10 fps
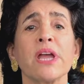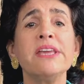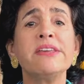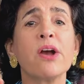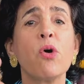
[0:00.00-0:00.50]

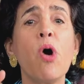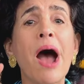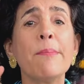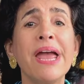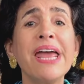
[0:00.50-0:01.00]
y llegó
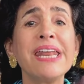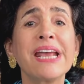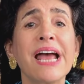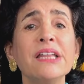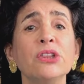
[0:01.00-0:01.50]
a
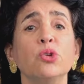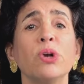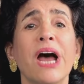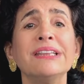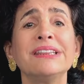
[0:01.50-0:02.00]
América
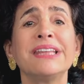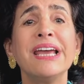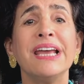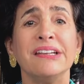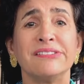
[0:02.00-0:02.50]

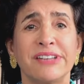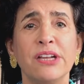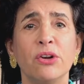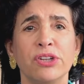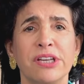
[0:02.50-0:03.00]
durante el
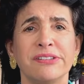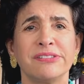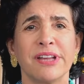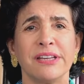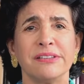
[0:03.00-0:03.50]
siglo XVI.